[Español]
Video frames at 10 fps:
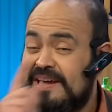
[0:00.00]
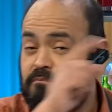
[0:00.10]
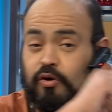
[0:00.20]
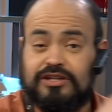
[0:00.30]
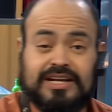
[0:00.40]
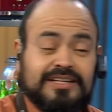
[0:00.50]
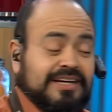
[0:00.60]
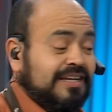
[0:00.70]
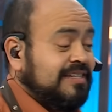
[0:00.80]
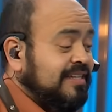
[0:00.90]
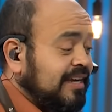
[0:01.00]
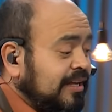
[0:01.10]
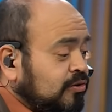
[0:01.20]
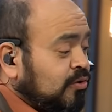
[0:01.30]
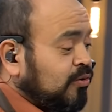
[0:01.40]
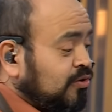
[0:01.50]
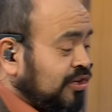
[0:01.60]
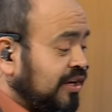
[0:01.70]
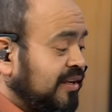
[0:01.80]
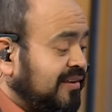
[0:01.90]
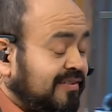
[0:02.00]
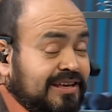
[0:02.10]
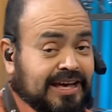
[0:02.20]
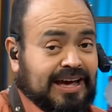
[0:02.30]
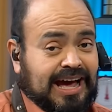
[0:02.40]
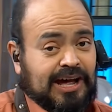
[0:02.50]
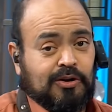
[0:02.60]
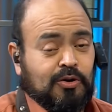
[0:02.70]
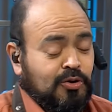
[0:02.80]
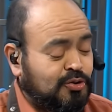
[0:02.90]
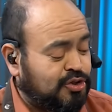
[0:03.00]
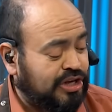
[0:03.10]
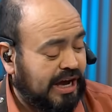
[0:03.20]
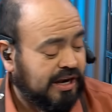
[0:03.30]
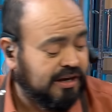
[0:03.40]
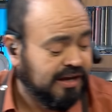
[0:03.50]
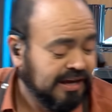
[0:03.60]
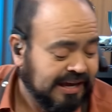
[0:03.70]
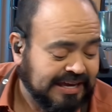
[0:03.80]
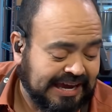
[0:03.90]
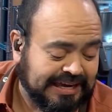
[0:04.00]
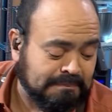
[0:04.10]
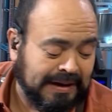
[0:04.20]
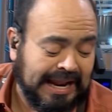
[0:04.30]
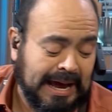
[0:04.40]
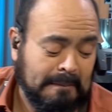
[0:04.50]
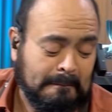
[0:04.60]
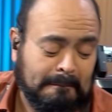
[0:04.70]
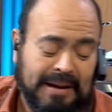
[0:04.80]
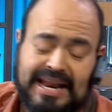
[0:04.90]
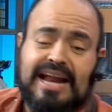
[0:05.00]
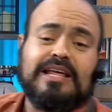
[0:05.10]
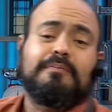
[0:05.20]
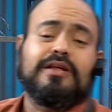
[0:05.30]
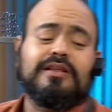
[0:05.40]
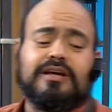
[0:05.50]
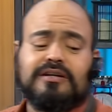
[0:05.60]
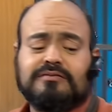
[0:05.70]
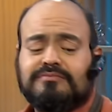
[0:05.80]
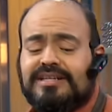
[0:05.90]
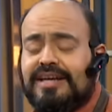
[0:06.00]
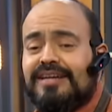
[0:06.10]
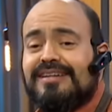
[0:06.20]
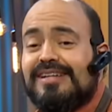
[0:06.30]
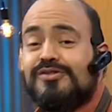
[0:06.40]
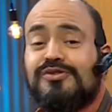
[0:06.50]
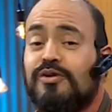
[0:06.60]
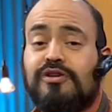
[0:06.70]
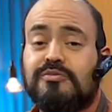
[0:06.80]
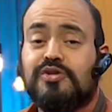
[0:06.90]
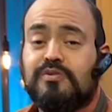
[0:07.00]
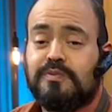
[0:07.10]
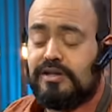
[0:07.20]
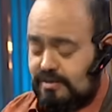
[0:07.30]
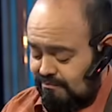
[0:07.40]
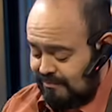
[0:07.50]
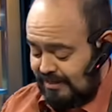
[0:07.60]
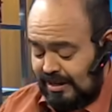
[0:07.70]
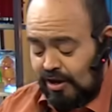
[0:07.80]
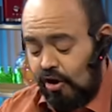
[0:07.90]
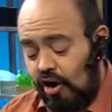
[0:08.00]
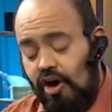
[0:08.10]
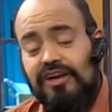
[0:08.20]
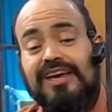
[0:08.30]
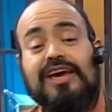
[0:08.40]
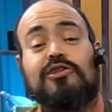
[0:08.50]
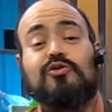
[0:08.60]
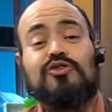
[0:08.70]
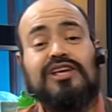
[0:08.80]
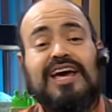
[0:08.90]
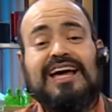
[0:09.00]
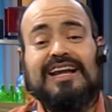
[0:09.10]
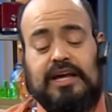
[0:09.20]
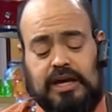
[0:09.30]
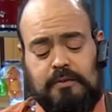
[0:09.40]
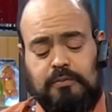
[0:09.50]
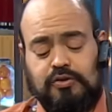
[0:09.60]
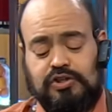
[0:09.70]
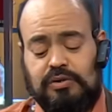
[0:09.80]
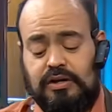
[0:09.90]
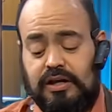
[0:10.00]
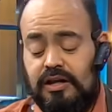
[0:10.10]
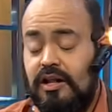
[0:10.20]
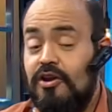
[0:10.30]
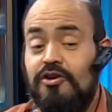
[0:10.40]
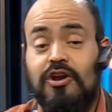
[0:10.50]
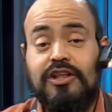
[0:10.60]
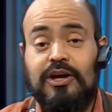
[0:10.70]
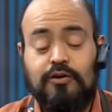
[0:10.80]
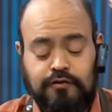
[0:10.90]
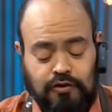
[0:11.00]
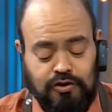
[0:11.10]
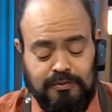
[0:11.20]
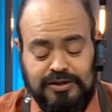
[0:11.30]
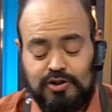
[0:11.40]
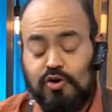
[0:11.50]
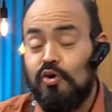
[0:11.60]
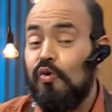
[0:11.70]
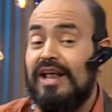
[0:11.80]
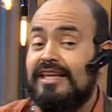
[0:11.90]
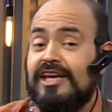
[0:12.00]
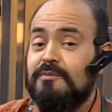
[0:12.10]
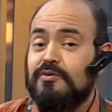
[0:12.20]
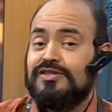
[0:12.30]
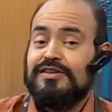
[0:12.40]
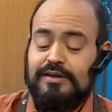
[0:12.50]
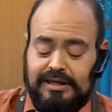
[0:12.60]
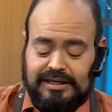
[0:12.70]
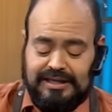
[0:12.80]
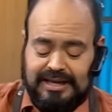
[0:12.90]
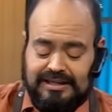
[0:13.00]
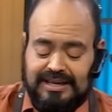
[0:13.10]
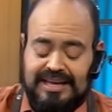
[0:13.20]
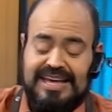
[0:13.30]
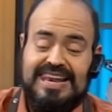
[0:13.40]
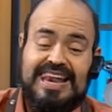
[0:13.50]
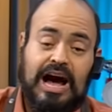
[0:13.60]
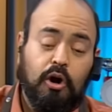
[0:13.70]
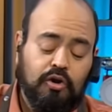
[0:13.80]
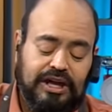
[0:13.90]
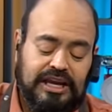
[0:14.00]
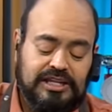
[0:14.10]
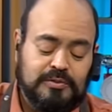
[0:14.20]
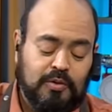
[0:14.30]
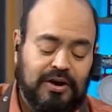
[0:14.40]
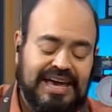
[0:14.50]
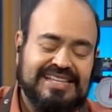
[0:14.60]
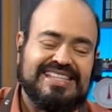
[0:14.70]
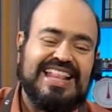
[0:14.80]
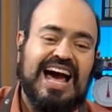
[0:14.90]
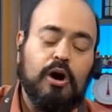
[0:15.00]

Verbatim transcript: importante que decirle a todos ustedes y es algo crucial. Y es que para parar de aprender, hey, eso no es una opción, mía, Hoy estudiar es posible. No te conformes con cualquier posibilidad. La Udelismo es la